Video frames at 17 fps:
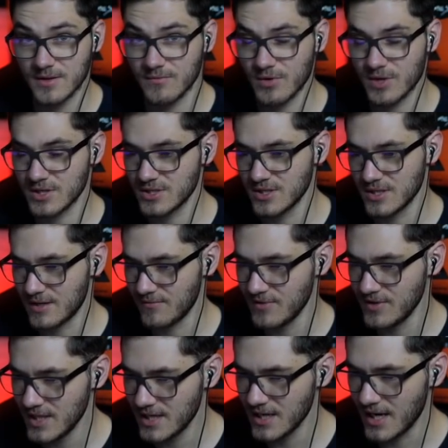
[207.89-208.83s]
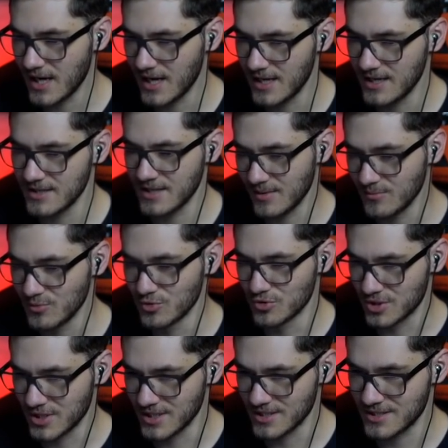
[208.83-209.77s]
właśnie rafinerii, ale tam
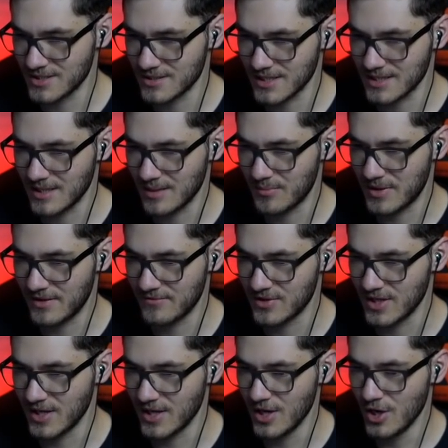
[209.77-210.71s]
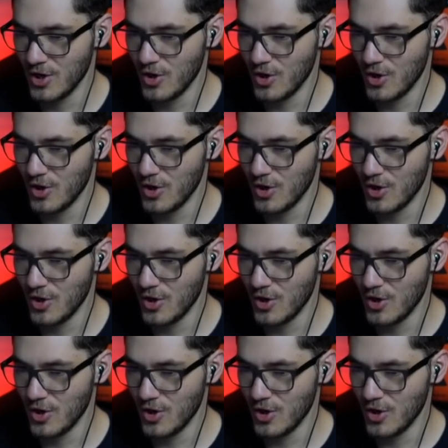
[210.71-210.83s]
już jest tak naprawdę